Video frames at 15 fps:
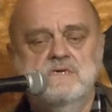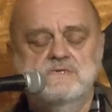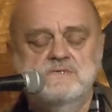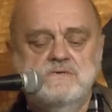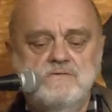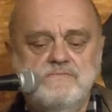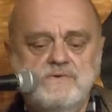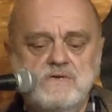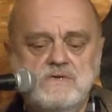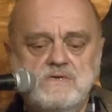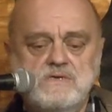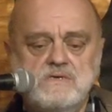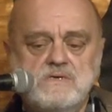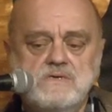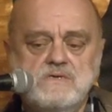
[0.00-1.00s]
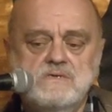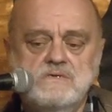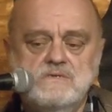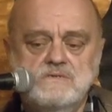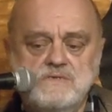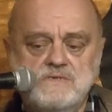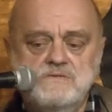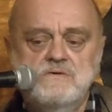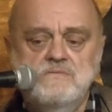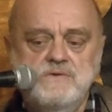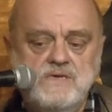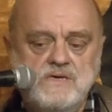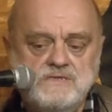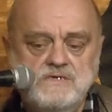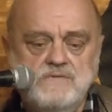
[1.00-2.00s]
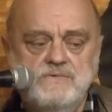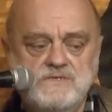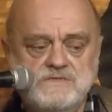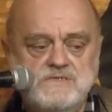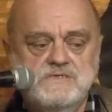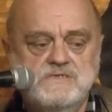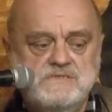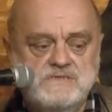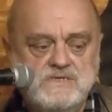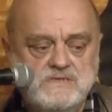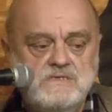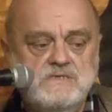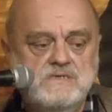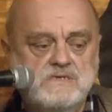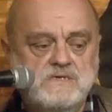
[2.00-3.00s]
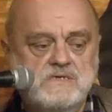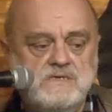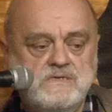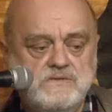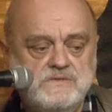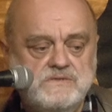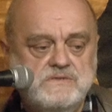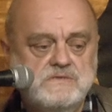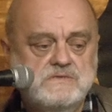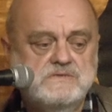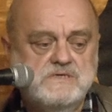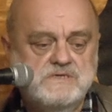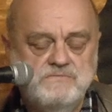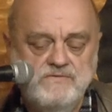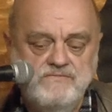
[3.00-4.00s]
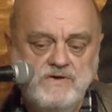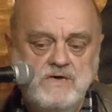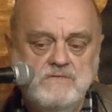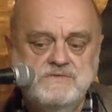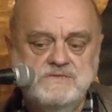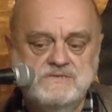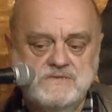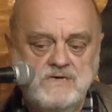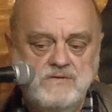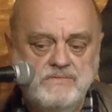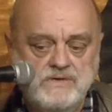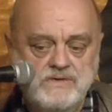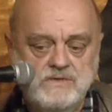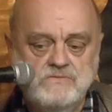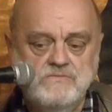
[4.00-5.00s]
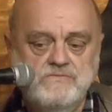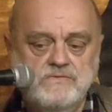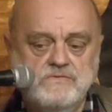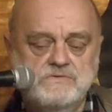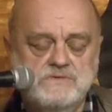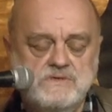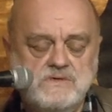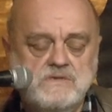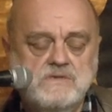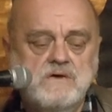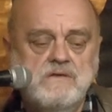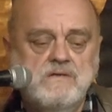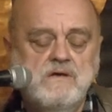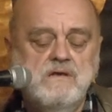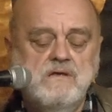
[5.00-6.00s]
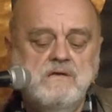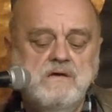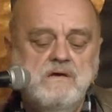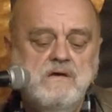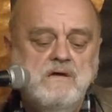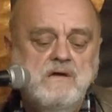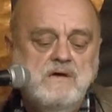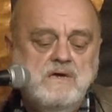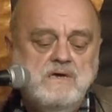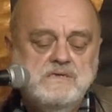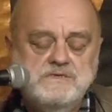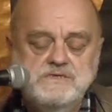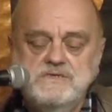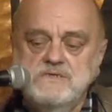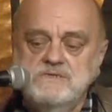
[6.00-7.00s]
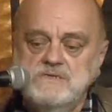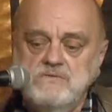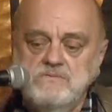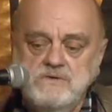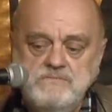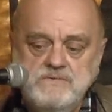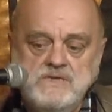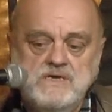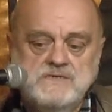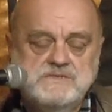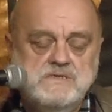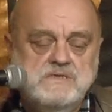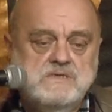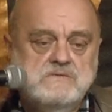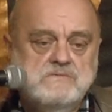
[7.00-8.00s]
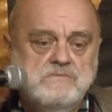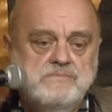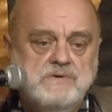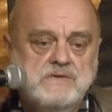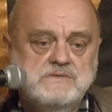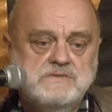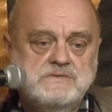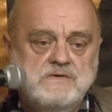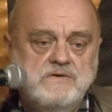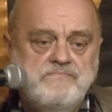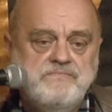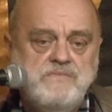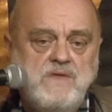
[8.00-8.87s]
Aczkolwiek y, zacząłem inaczej patrzeć na satyrę. Kiedyś zaśmiewałem się z kabaretów różnych i tak dalej. Dzisiaj całkiem inaczej na to patrzę.